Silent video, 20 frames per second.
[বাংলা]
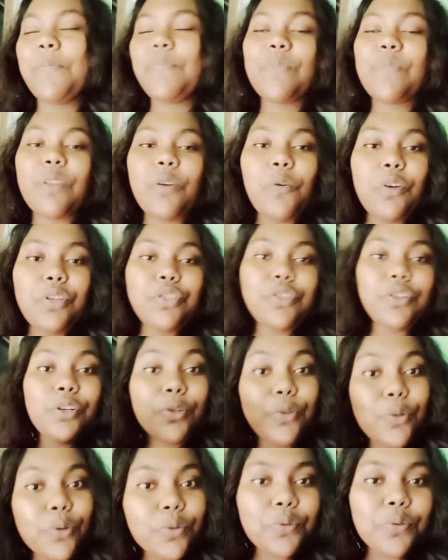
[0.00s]
ওই জন্য
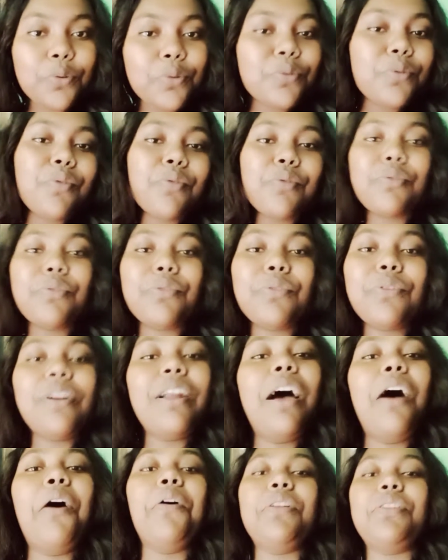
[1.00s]
টুং টুং টুং টুং করে
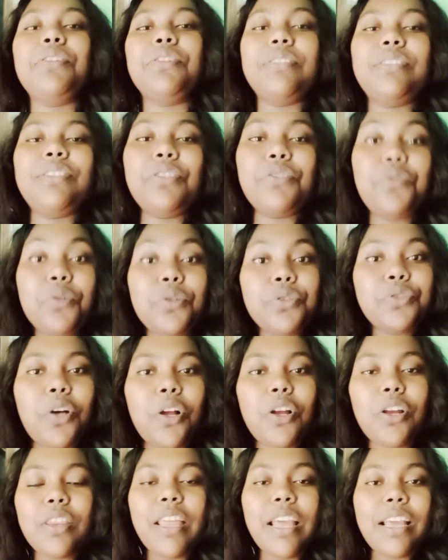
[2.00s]
আওয়াজ হচ্ছে তো
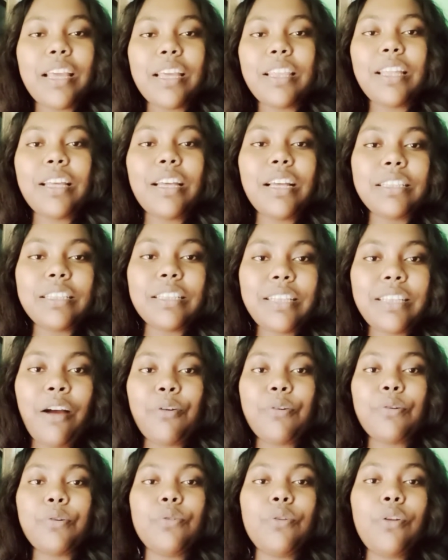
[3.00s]
চলো দেখিয়ে দিই আজকে
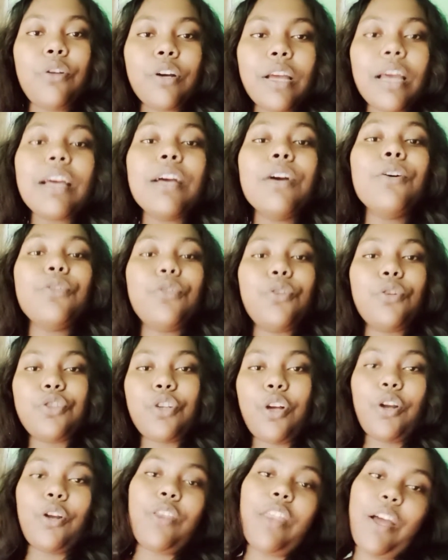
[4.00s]
ঠাকুরগুলোকে তো
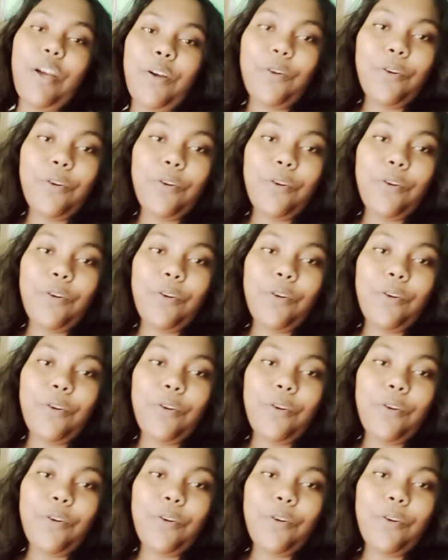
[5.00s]
চলো দেখো